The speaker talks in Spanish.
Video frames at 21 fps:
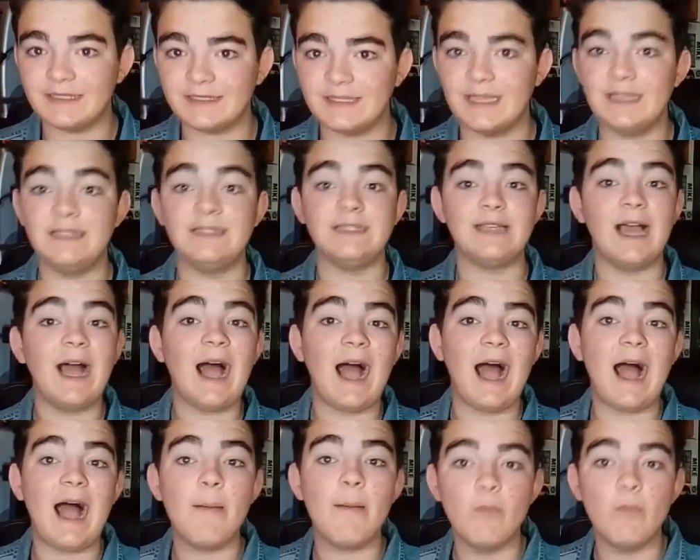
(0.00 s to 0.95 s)
así
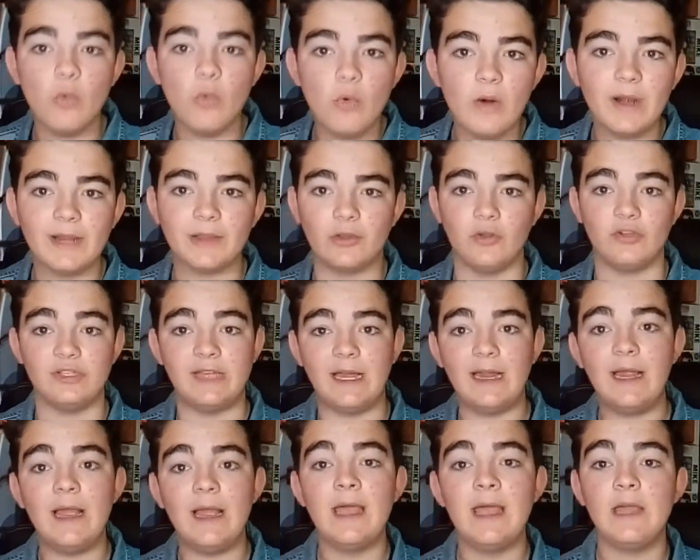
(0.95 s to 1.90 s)
ya ha muerto,
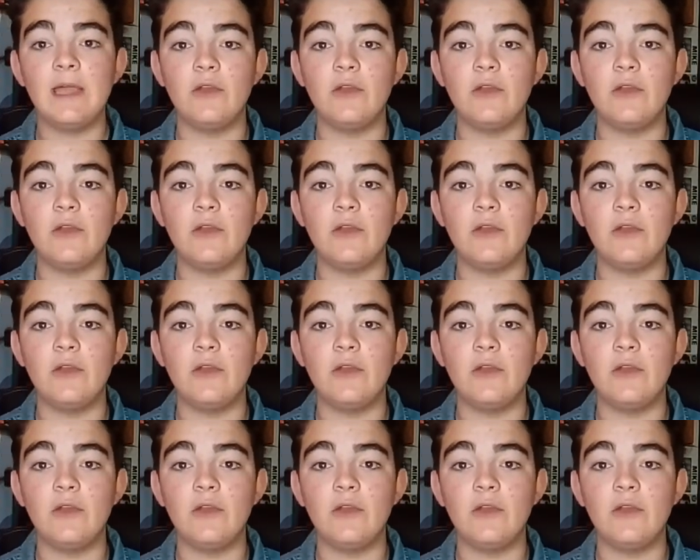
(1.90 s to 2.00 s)
ya